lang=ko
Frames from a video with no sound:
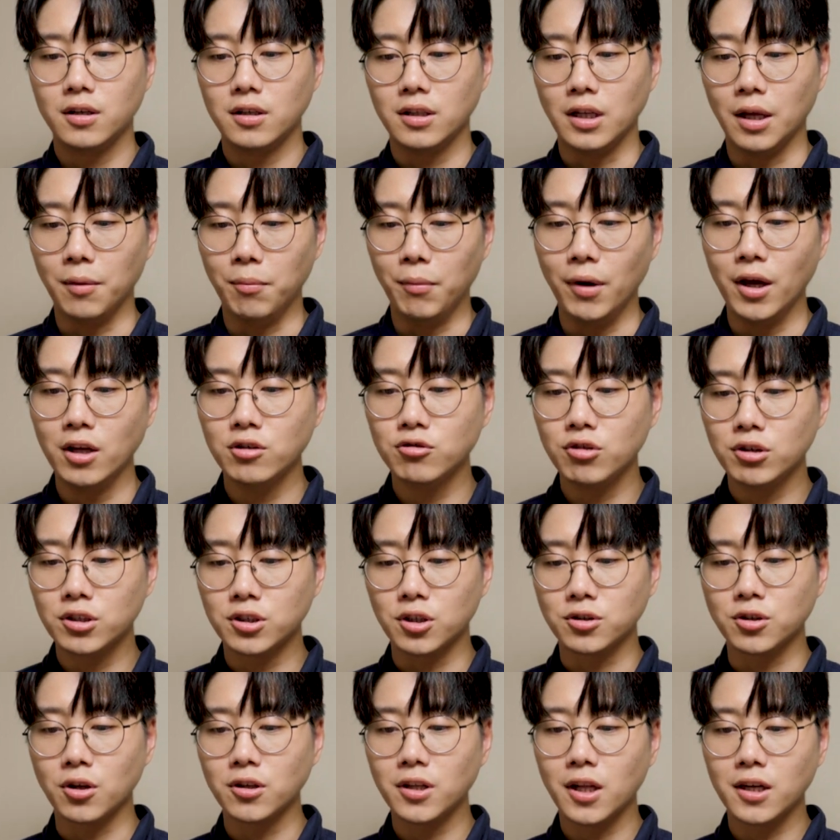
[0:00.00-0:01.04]
네,
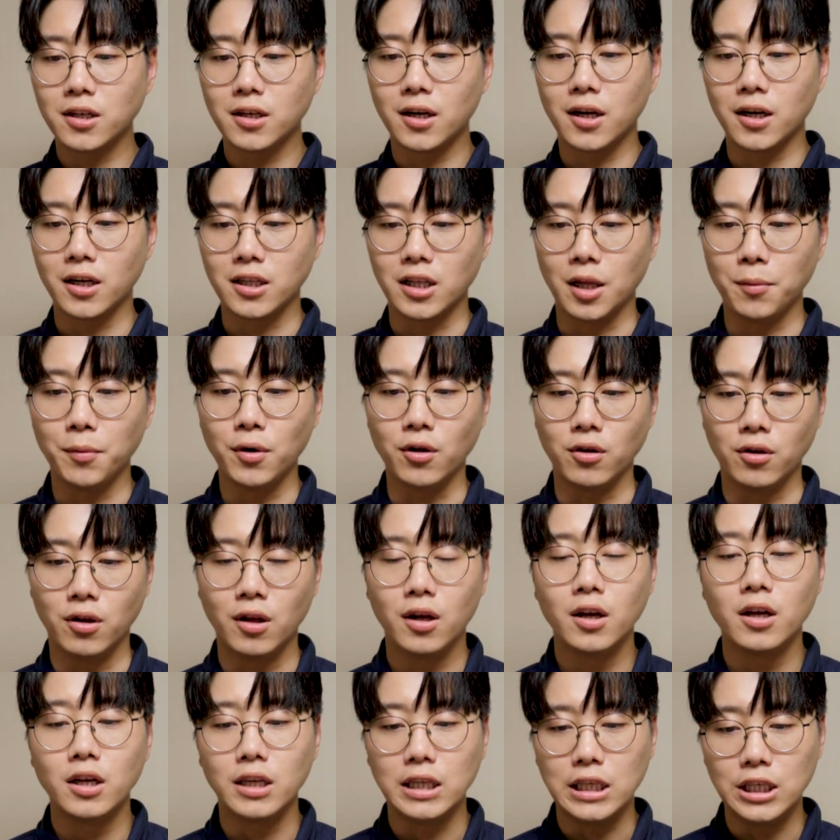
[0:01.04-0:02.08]
메뉴에서 선택을 하게 되면
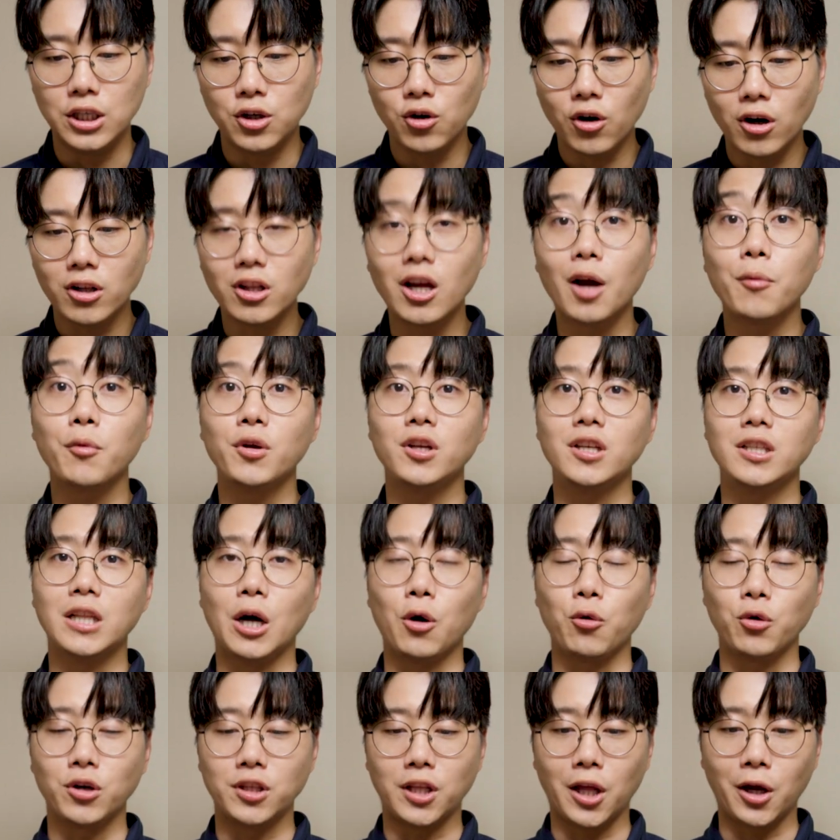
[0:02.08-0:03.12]
이러한 화면이
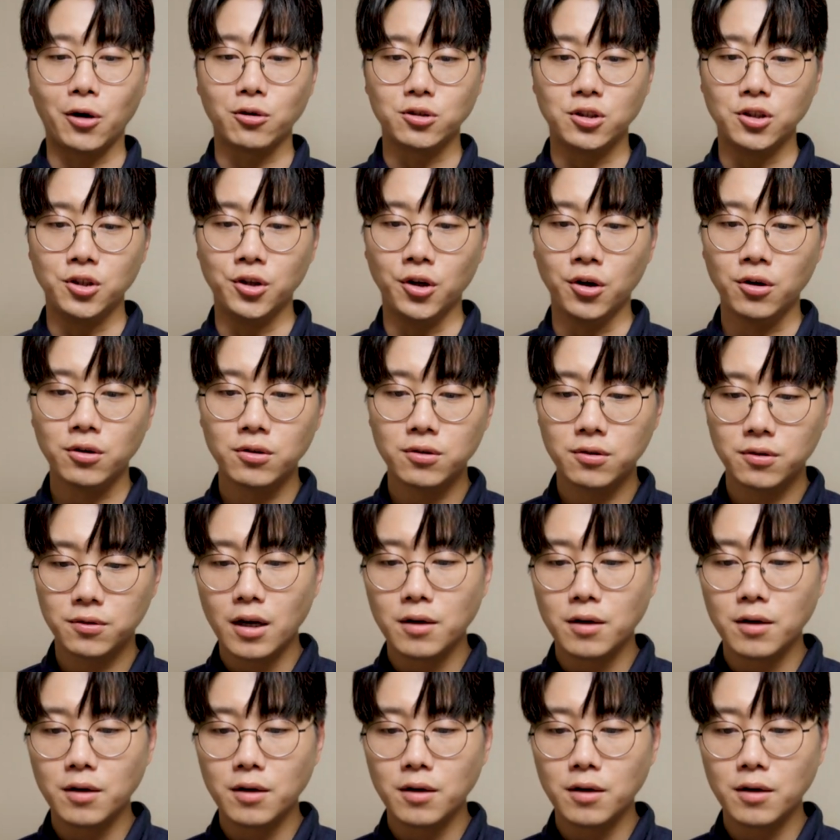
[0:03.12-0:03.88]
나오게 되거든요.